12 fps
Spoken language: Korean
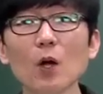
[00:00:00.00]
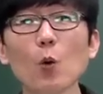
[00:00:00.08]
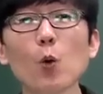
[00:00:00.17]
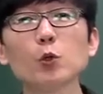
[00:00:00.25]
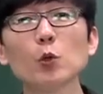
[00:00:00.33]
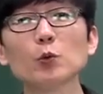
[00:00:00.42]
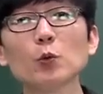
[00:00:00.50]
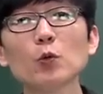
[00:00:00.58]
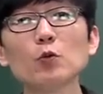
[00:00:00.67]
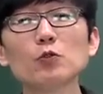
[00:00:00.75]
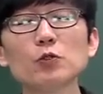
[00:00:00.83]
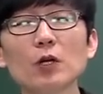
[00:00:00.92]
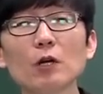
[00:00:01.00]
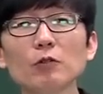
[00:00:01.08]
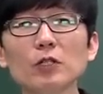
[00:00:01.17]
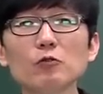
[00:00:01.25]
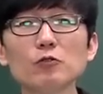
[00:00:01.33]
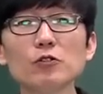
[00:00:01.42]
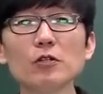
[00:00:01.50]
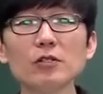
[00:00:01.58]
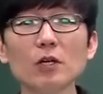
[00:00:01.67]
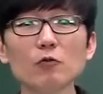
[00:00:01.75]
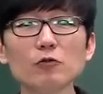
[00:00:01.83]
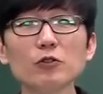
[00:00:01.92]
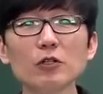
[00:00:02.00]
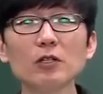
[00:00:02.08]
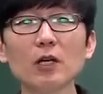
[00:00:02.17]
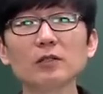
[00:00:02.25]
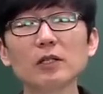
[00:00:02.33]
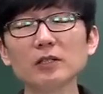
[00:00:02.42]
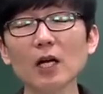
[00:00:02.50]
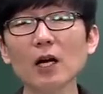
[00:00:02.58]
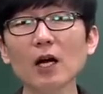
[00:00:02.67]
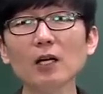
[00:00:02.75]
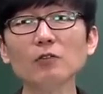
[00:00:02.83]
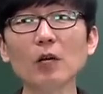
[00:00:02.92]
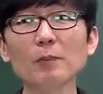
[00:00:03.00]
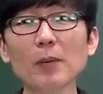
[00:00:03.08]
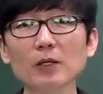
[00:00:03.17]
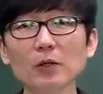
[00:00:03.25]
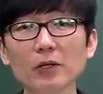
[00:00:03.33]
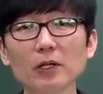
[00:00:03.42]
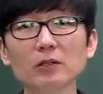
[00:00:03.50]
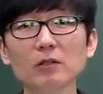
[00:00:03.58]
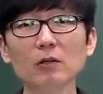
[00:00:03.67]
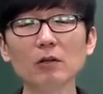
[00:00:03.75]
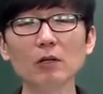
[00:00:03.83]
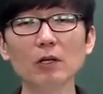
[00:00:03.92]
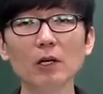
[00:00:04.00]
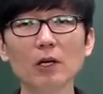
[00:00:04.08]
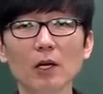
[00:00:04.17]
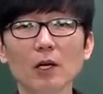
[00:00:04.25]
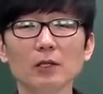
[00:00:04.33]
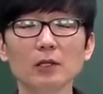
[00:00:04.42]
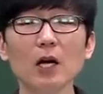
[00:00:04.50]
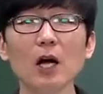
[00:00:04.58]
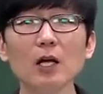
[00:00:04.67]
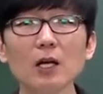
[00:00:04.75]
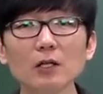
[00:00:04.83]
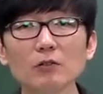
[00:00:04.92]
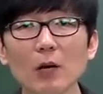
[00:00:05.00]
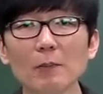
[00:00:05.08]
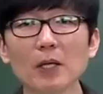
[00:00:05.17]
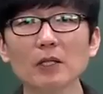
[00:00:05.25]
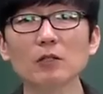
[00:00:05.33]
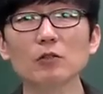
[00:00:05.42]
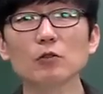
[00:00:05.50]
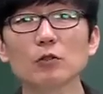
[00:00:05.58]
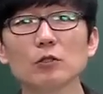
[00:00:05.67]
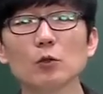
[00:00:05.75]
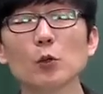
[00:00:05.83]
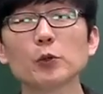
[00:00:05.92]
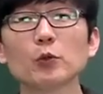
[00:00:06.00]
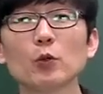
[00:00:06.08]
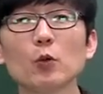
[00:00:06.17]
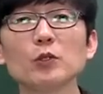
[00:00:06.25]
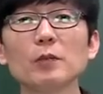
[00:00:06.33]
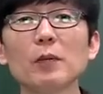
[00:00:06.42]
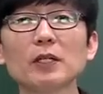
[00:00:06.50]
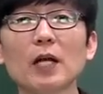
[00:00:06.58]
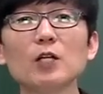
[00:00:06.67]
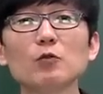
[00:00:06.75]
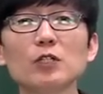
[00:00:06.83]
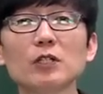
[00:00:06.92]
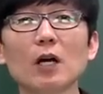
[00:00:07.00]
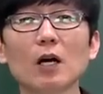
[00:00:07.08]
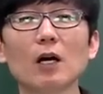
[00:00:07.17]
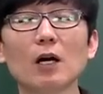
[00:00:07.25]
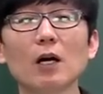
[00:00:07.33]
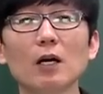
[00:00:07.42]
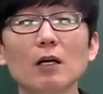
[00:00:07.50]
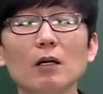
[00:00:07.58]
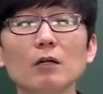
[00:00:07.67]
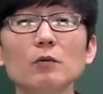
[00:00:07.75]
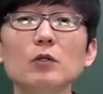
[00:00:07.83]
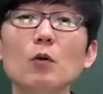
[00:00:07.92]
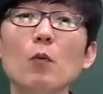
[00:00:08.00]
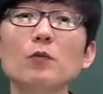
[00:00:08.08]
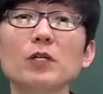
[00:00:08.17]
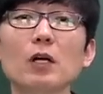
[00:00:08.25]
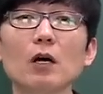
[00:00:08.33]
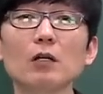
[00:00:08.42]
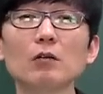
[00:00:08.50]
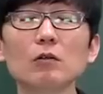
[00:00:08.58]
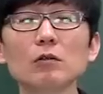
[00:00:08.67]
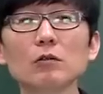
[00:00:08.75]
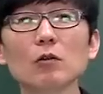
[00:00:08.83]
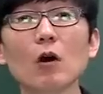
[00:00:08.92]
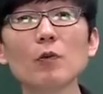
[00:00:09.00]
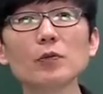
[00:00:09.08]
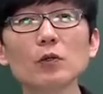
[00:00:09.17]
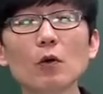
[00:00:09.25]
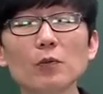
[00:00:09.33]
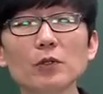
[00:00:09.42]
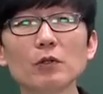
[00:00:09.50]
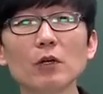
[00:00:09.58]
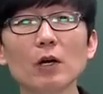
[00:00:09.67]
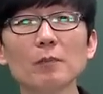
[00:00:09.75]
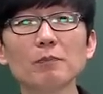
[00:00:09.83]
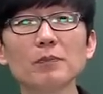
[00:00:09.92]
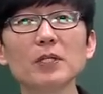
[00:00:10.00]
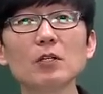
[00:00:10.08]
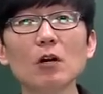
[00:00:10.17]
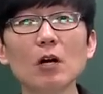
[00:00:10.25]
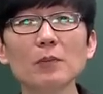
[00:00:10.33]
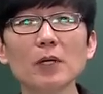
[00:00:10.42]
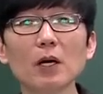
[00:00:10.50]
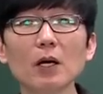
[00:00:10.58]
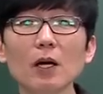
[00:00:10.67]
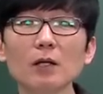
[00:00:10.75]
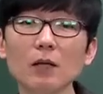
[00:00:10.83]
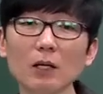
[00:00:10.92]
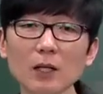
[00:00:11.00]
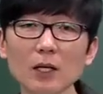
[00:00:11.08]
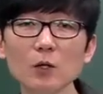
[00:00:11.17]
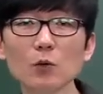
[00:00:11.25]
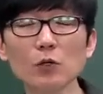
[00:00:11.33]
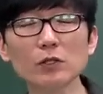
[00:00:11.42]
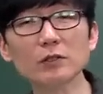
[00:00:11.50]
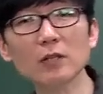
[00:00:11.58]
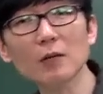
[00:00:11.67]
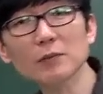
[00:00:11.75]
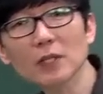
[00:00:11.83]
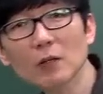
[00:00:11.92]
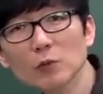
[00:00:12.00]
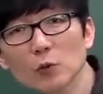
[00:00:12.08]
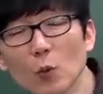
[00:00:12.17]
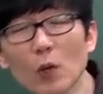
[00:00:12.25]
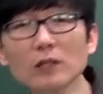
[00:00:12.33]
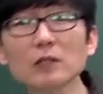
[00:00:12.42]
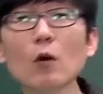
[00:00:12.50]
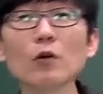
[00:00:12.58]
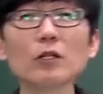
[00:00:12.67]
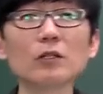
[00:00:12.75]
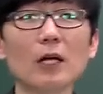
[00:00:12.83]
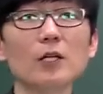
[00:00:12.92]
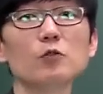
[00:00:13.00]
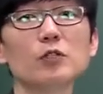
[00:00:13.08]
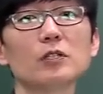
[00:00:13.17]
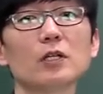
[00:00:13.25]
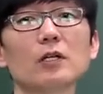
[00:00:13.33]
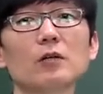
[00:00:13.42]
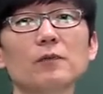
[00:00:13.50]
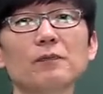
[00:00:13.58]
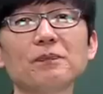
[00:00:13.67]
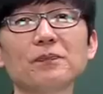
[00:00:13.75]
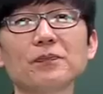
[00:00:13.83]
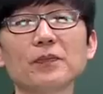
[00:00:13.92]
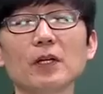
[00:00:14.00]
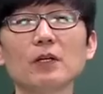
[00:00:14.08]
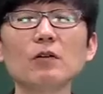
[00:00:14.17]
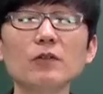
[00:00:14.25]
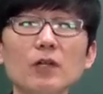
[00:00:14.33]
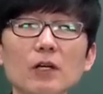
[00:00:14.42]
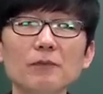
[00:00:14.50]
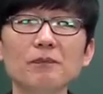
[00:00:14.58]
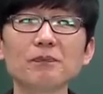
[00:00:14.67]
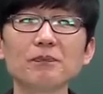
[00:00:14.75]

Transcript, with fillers: 고속도로를 운전하고 있는 운전자가 운전을 하는데 차가 하나도 안 막혀 예를 들어 차가 하나도 안 막히는 그 고속도로 혼자 막 달리고 있다 그럼 이건 뭡니까? 이거는 경합성이 없는 거야 비경합이야 나 달리고 그 다음 사람도 똑같은 거기를 달리고 있잖아요 그런데